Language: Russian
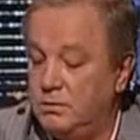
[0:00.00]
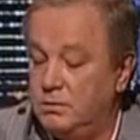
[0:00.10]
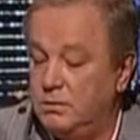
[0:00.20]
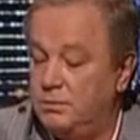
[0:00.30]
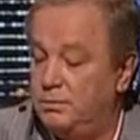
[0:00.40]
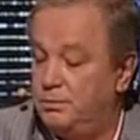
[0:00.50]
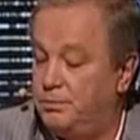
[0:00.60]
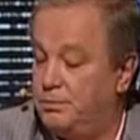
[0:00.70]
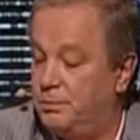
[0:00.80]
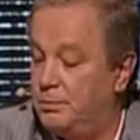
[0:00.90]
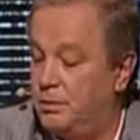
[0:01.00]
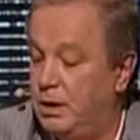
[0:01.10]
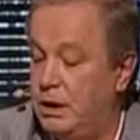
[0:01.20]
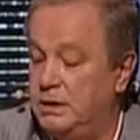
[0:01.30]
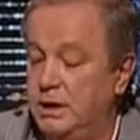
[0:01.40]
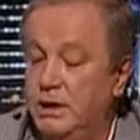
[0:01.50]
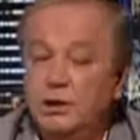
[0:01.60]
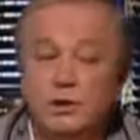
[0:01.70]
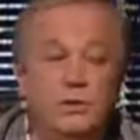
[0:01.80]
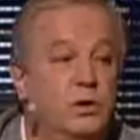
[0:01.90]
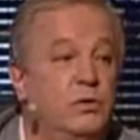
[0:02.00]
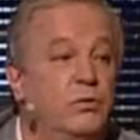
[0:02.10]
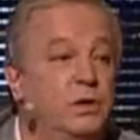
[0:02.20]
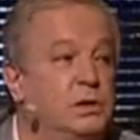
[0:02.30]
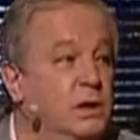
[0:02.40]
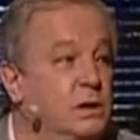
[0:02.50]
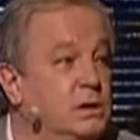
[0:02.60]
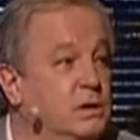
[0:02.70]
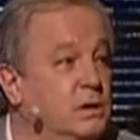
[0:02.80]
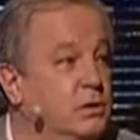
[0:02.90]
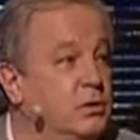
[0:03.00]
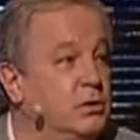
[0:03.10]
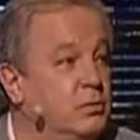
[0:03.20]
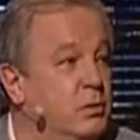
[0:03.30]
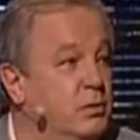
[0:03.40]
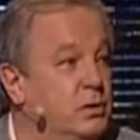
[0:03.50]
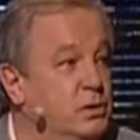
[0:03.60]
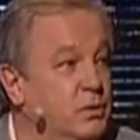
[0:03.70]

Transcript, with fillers: э, а деньги четвертого поделить. Ну, на тот момент